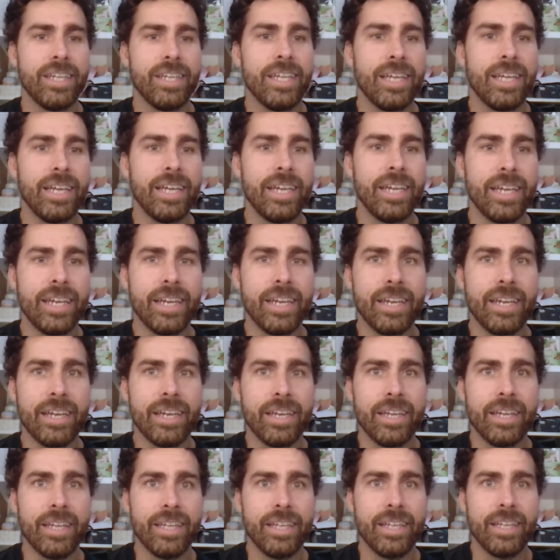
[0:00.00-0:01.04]

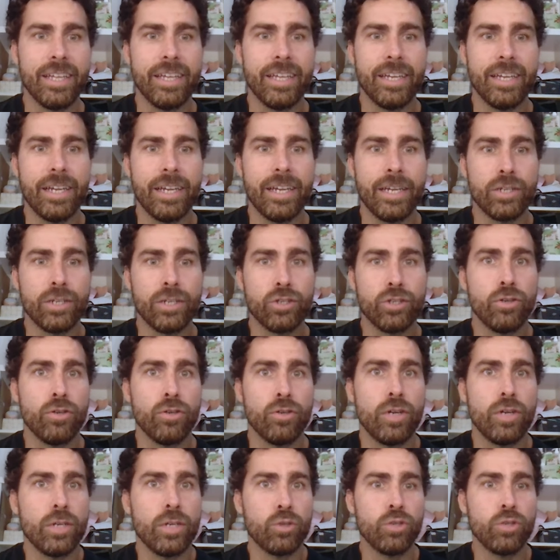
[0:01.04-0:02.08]
eh, eso
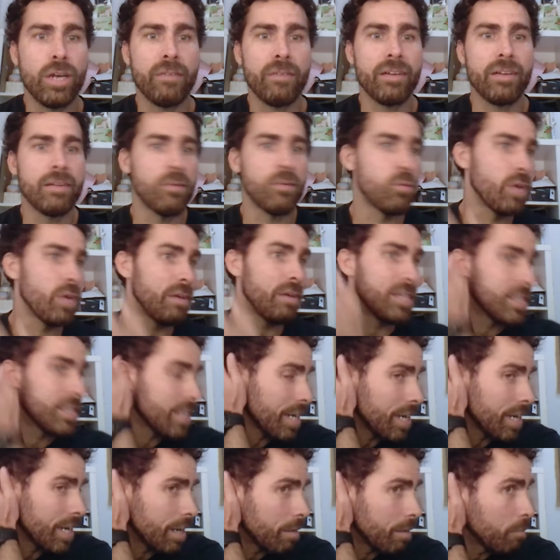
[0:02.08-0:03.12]
es una, una
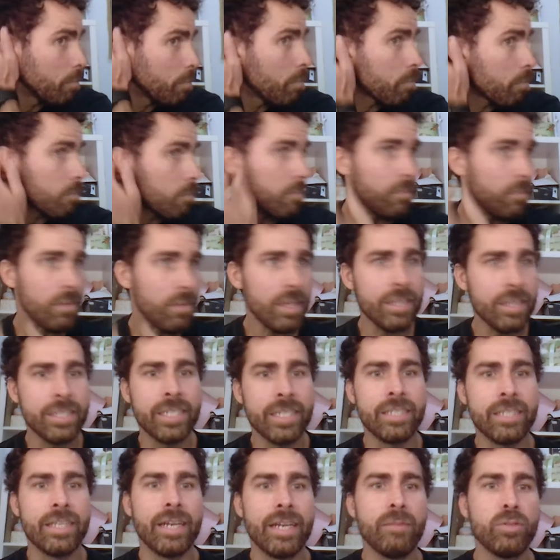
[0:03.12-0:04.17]
ventaja si
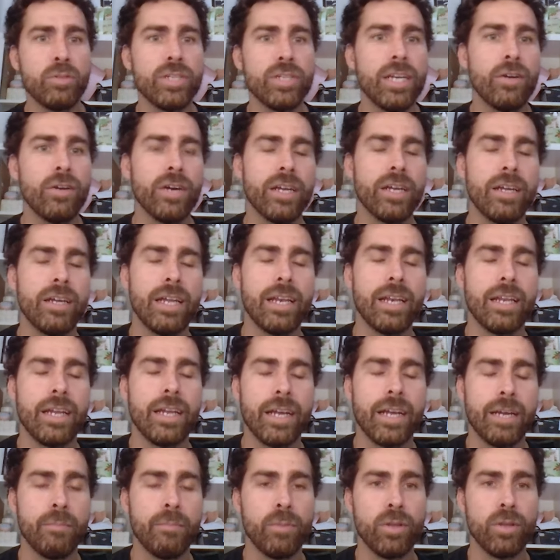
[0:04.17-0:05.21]
tenemos el,
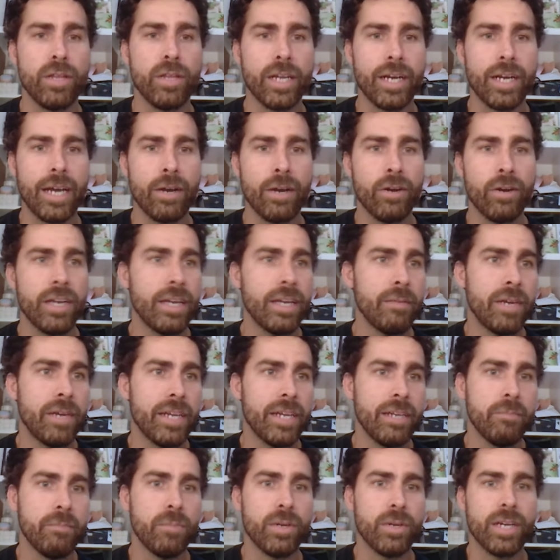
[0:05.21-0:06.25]
ejemplo de Carolina
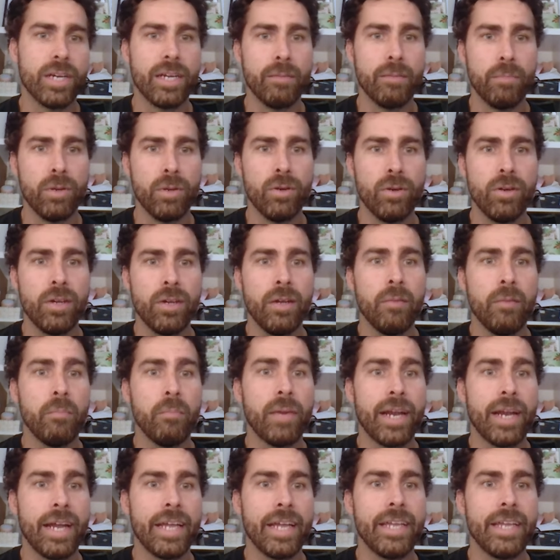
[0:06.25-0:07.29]
Marín, por ejemplo,
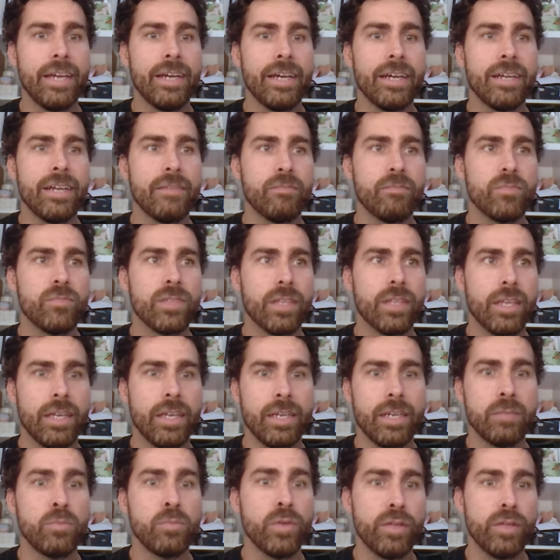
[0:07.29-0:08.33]
para ella es
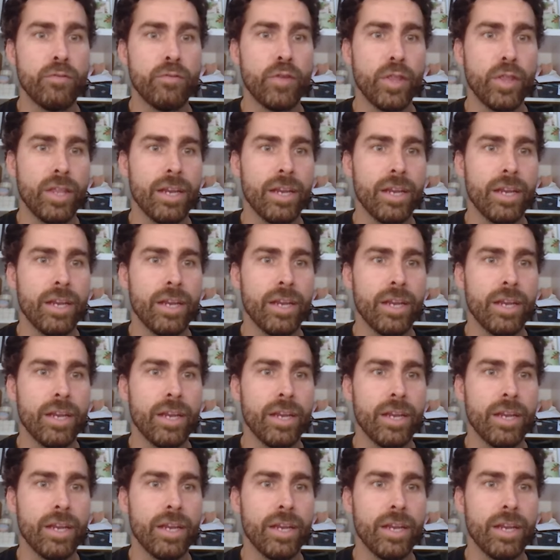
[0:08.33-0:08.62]
muy difícil